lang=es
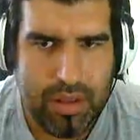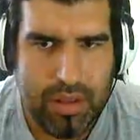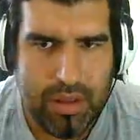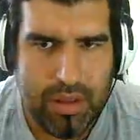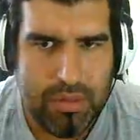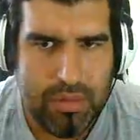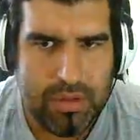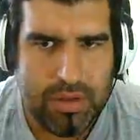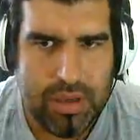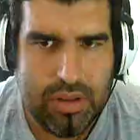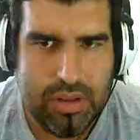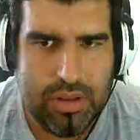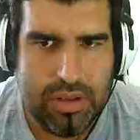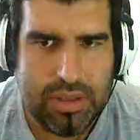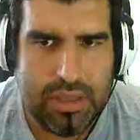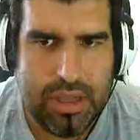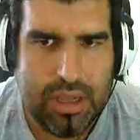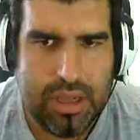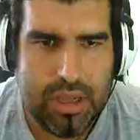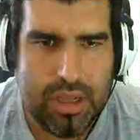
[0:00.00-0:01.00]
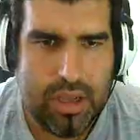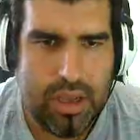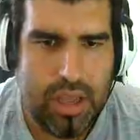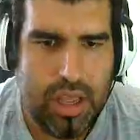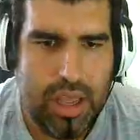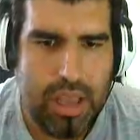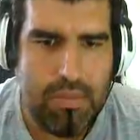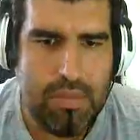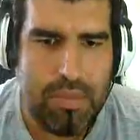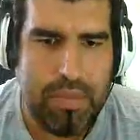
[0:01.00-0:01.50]
Vamos a ver dónde está.
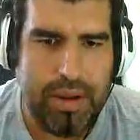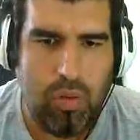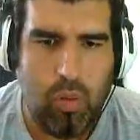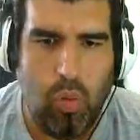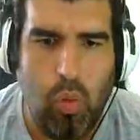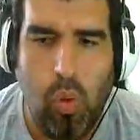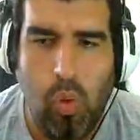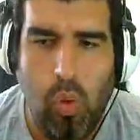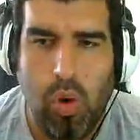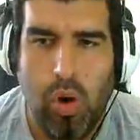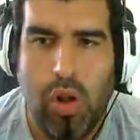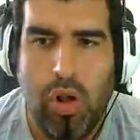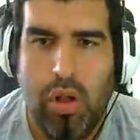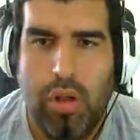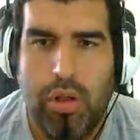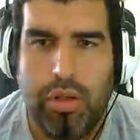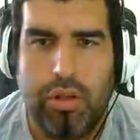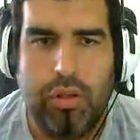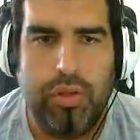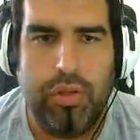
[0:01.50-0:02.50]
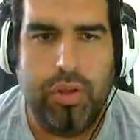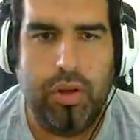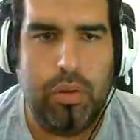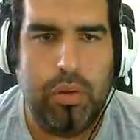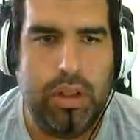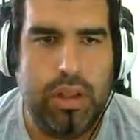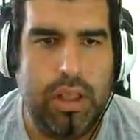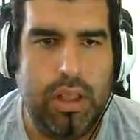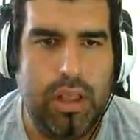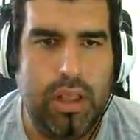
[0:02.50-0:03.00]
¡Ey! Me ha pegado. ¡Uh!
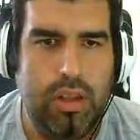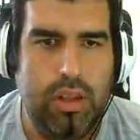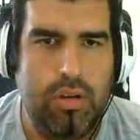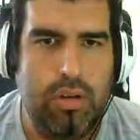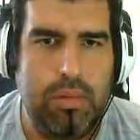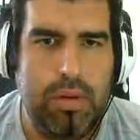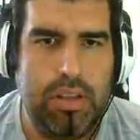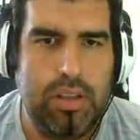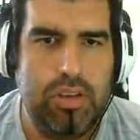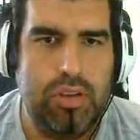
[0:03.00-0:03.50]
150 de daño, ¿eh? Me ha